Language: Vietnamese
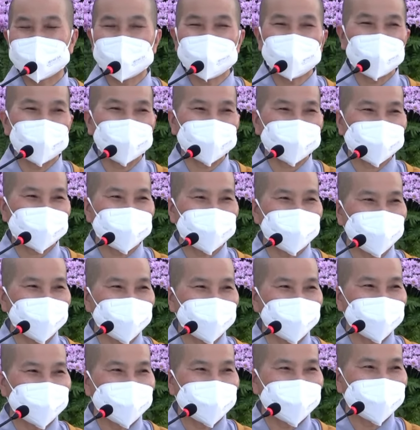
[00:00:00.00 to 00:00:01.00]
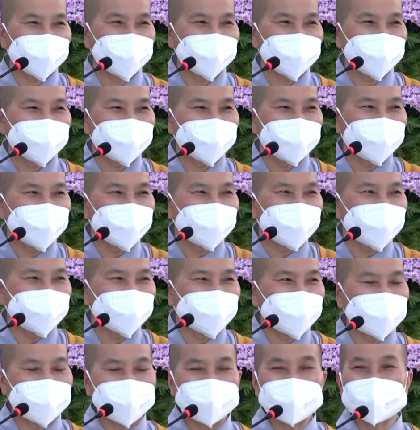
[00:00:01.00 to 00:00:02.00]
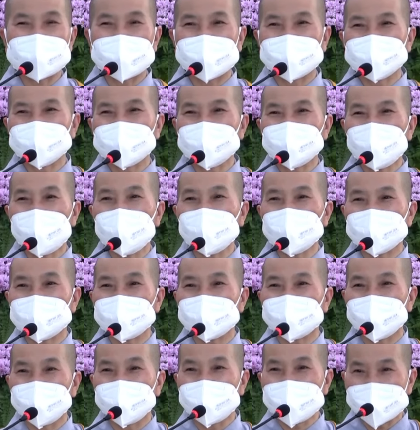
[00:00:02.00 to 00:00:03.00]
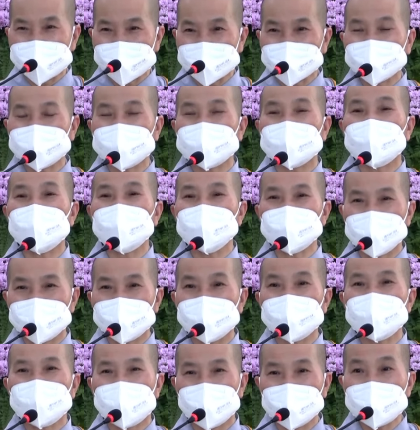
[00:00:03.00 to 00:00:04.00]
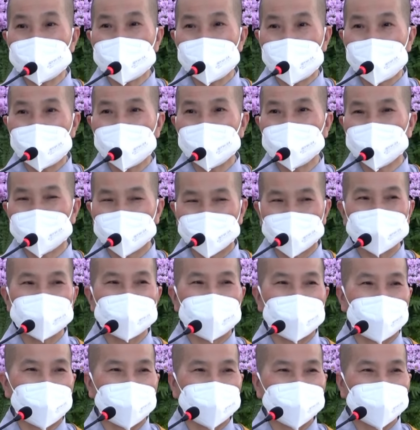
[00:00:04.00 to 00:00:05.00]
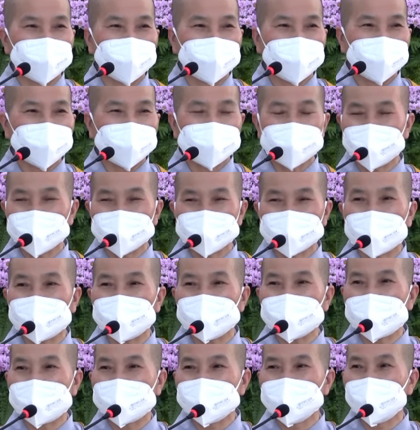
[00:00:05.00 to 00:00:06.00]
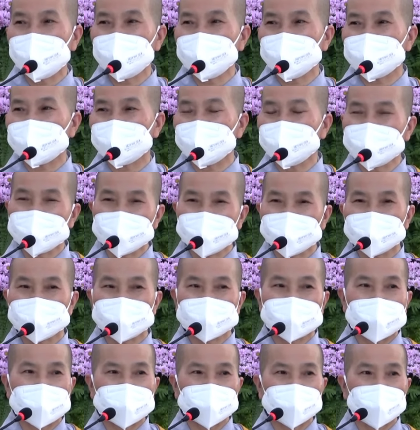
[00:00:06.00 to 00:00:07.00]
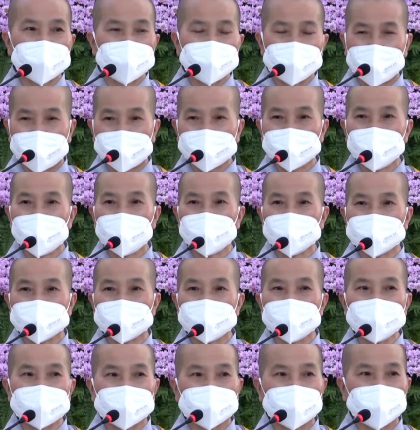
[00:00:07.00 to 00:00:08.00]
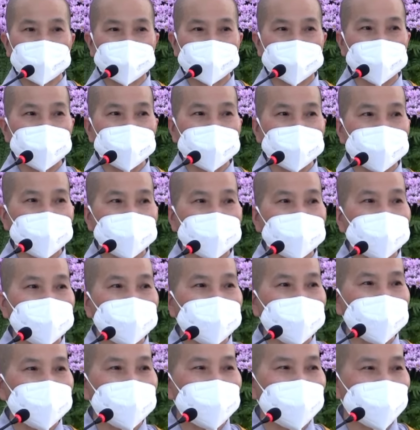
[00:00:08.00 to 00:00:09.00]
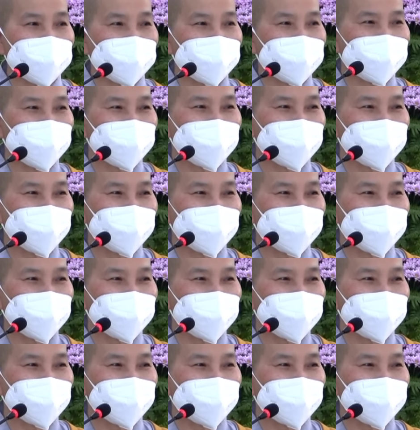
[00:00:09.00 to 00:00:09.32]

Cái buông xuống, lấy ngay cái khúc giữa ăn, thì khúc giữa cũng ngon, cũng ngọt. Nhưng mà chụp ngay khúc giữa, cái người khác nói mày ăn khúc giữa mày có chữa đười ươi đó.